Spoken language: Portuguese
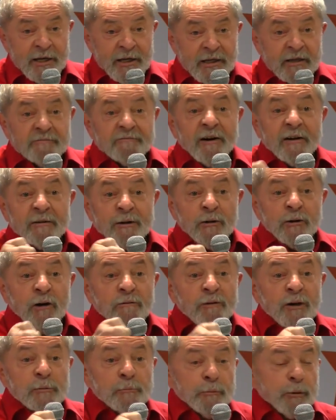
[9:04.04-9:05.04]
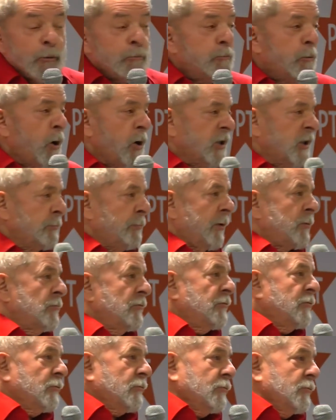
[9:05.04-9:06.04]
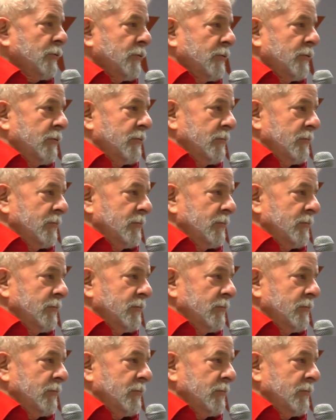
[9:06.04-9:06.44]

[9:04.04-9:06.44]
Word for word: e fazer novas propostas para o futuro.